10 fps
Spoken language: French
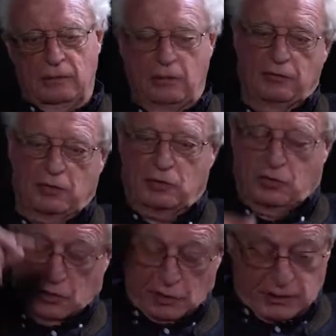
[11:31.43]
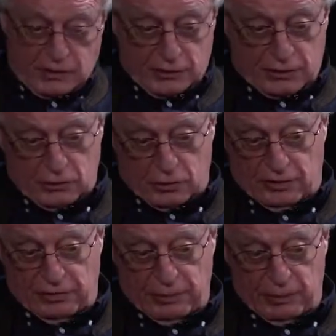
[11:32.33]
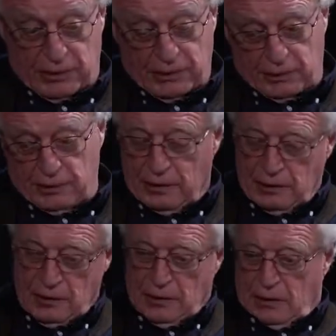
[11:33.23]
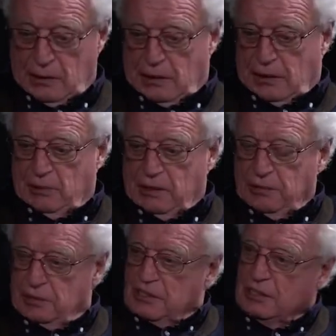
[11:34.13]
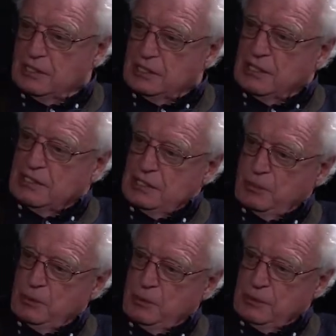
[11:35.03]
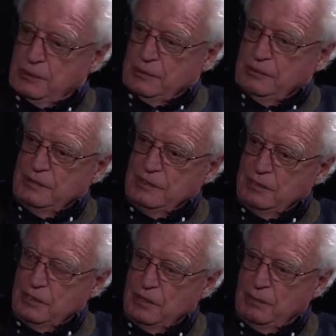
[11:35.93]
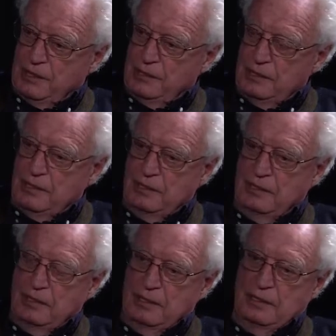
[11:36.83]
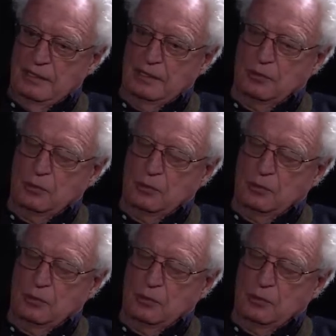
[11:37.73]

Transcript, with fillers: Mais avec ce qui est en train de sortir sur la famille Biden, à mon avis, on en sait déjà assez pour euh, savoir que les Biden étaient des, des,